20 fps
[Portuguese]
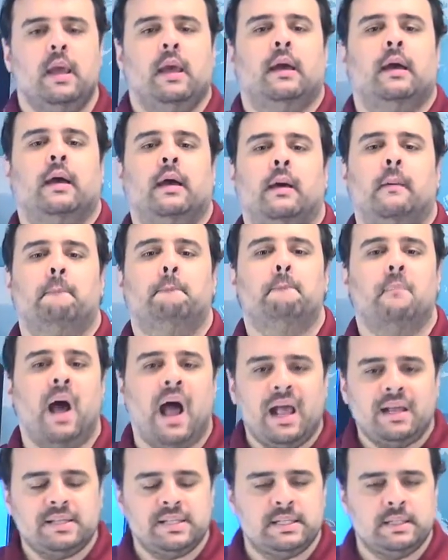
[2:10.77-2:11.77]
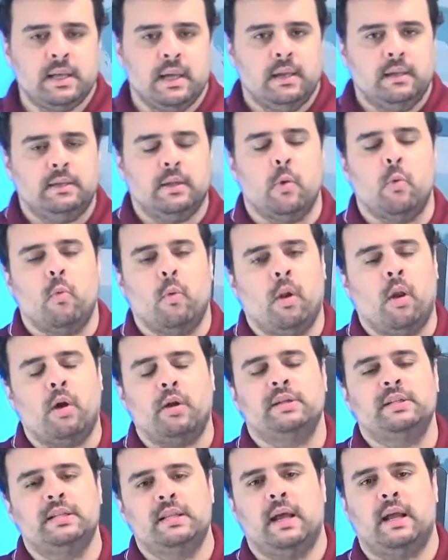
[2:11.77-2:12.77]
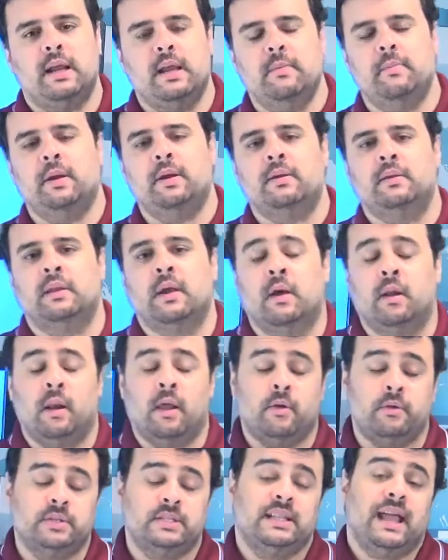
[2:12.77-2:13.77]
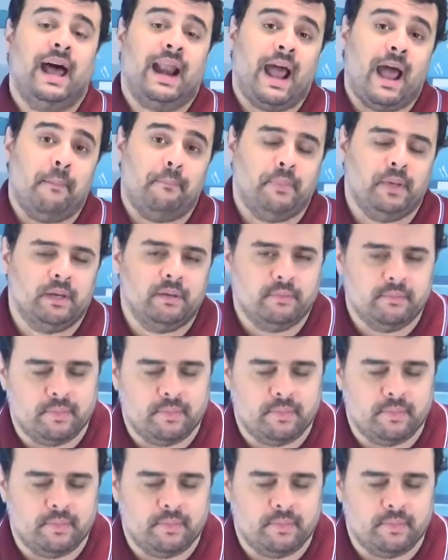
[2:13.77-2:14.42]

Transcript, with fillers: Uh, mas então, Lawrence da Arábia, da, Lawrence da Arábia,